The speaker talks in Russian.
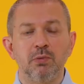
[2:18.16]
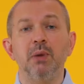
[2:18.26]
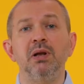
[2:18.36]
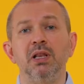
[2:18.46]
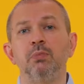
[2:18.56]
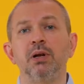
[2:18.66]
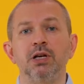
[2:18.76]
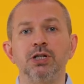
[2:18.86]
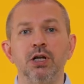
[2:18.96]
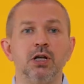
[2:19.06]
в мобильном
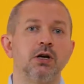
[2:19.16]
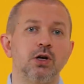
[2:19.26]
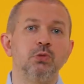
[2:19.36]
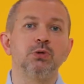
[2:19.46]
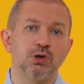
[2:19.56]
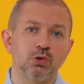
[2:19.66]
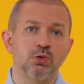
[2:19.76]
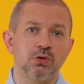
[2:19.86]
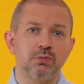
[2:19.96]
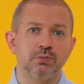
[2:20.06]
приложении Humans
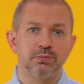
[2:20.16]
Humans.uz.